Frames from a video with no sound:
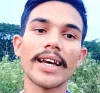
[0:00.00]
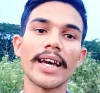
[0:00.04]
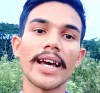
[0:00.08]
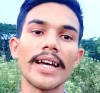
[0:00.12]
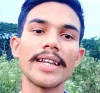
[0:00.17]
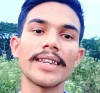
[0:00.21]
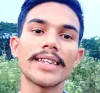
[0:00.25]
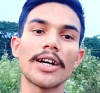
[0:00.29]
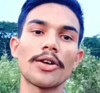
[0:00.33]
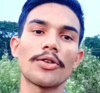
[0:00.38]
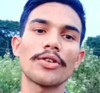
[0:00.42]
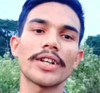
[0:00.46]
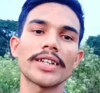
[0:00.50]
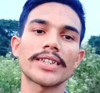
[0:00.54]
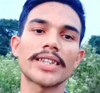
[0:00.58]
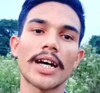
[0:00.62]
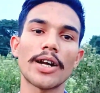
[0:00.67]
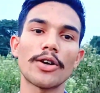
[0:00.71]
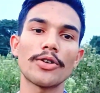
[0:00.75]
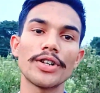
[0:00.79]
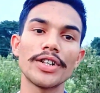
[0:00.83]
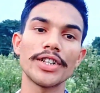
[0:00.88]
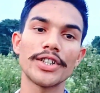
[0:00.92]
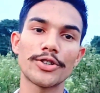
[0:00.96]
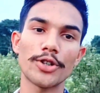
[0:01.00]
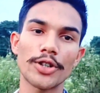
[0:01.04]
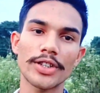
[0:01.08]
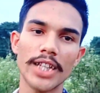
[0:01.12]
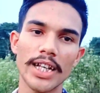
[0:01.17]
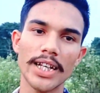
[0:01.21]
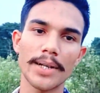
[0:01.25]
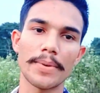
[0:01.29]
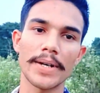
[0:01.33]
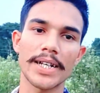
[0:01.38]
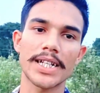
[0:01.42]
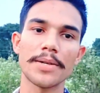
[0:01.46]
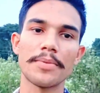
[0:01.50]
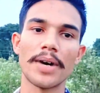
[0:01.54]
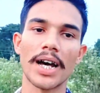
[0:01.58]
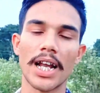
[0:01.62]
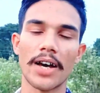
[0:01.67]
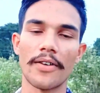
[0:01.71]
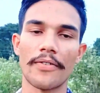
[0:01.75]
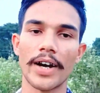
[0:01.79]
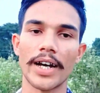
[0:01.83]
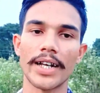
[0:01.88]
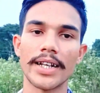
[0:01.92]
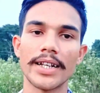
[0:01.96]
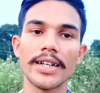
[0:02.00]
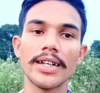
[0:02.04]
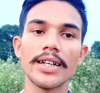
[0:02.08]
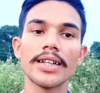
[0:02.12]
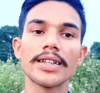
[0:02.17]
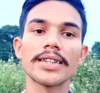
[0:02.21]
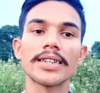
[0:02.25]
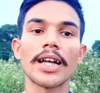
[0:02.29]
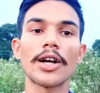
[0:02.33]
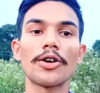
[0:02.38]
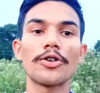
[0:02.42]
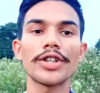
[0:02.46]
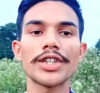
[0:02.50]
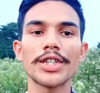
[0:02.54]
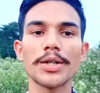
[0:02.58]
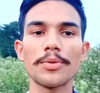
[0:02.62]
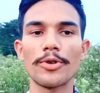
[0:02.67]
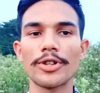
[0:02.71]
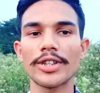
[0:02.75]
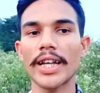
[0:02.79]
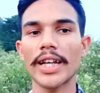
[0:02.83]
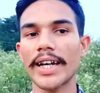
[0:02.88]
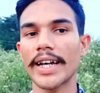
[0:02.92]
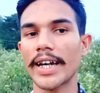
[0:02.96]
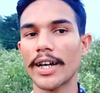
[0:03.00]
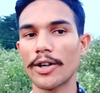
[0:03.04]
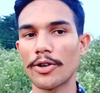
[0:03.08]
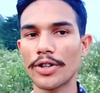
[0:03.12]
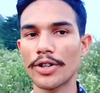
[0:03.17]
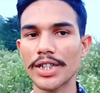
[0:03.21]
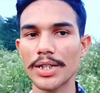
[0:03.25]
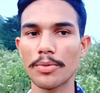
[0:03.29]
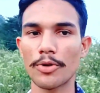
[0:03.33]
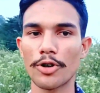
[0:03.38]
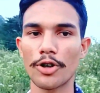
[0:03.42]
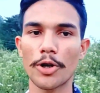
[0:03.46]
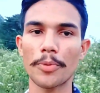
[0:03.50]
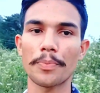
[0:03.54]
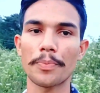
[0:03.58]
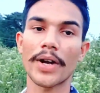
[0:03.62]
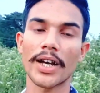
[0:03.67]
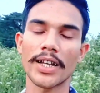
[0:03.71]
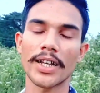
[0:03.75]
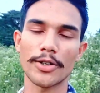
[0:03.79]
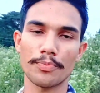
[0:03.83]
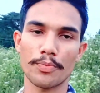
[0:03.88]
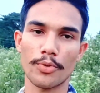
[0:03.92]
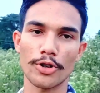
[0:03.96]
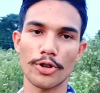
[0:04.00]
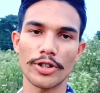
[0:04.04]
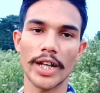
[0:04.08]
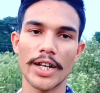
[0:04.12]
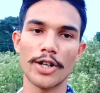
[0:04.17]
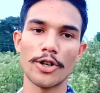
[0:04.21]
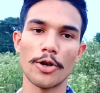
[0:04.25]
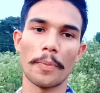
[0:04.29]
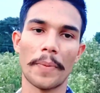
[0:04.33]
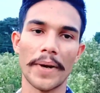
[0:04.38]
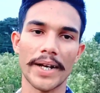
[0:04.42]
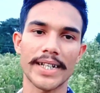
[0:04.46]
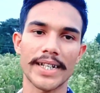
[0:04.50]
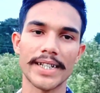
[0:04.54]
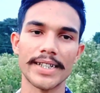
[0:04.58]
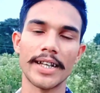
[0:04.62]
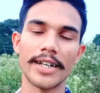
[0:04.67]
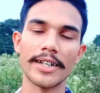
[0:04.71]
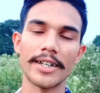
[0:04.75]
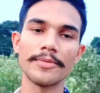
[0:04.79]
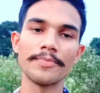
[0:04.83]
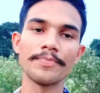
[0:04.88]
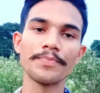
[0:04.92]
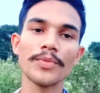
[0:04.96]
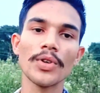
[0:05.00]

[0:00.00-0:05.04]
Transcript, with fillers: এই তানোরে তানোর নিজের থাকি বেশি বালা পাইন তানোর জীবন থাকি হেনর জীবনের প্রাধান্য বেশি দেন